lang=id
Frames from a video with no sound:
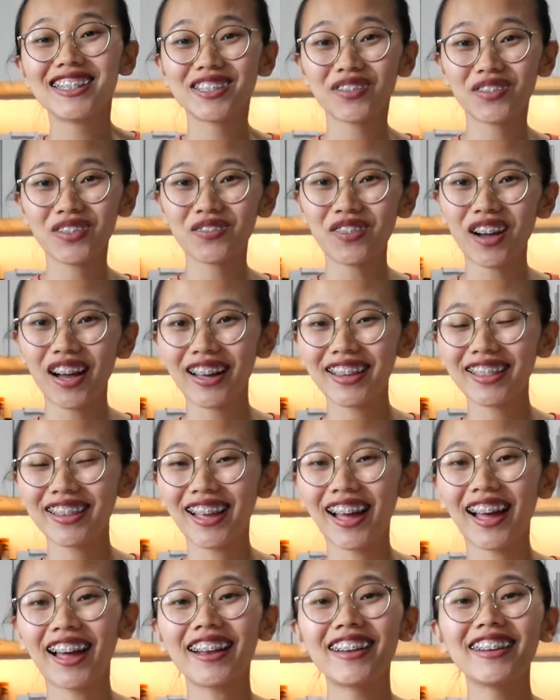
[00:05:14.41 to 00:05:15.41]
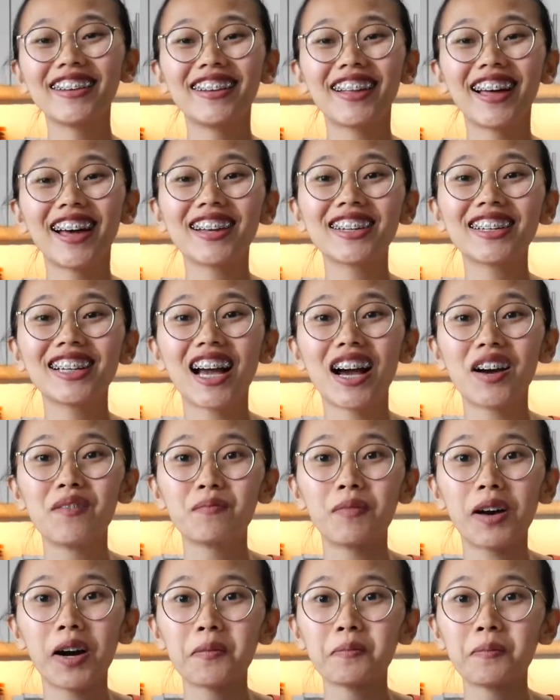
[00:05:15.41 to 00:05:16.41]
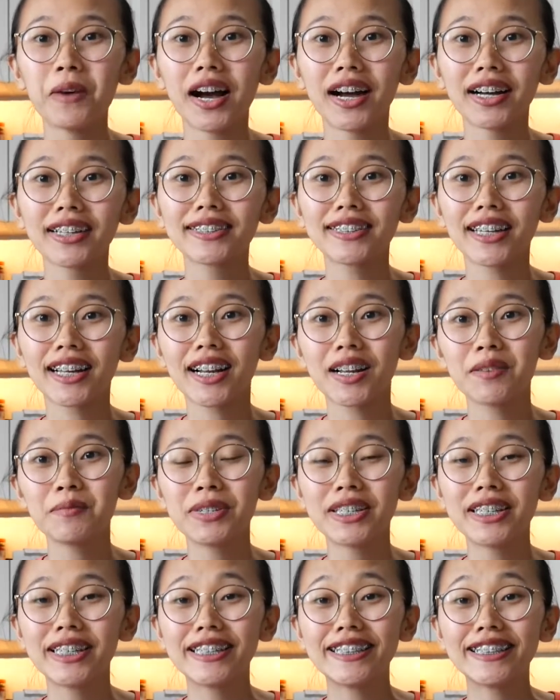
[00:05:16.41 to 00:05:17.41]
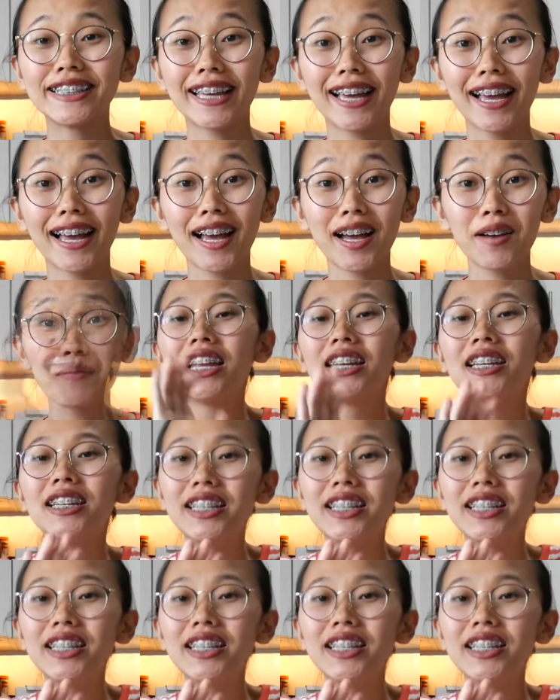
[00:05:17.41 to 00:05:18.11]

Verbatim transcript: Cepet banget kan dan gampang banget cara bikinnya.